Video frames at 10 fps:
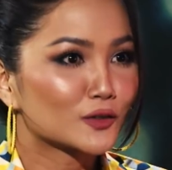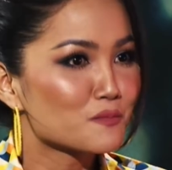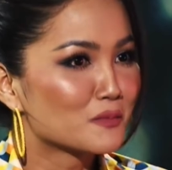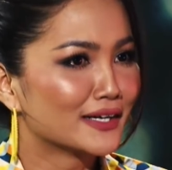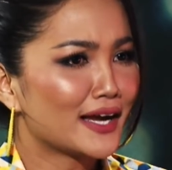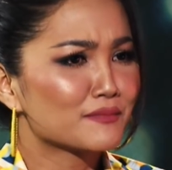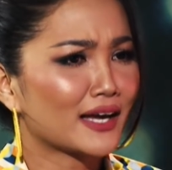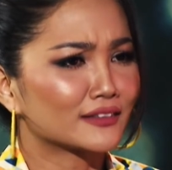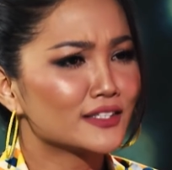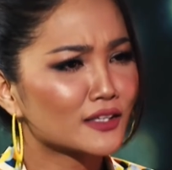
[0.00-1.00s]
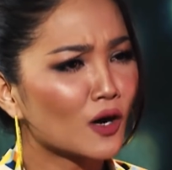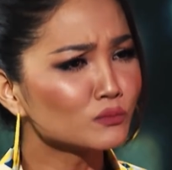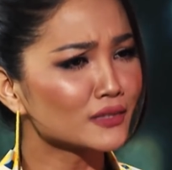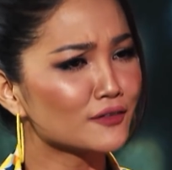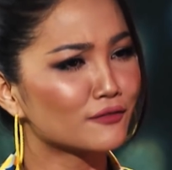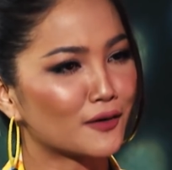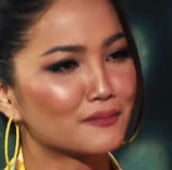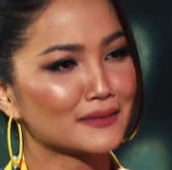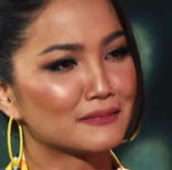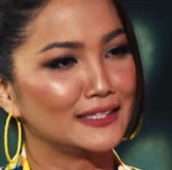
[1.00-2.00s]
top 10 em ngạc nhiên không tin vào
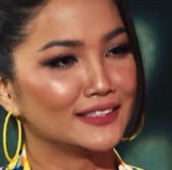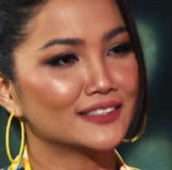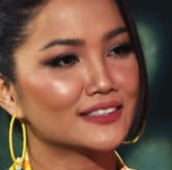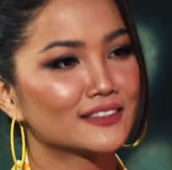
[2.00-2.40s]
mắt mình nữa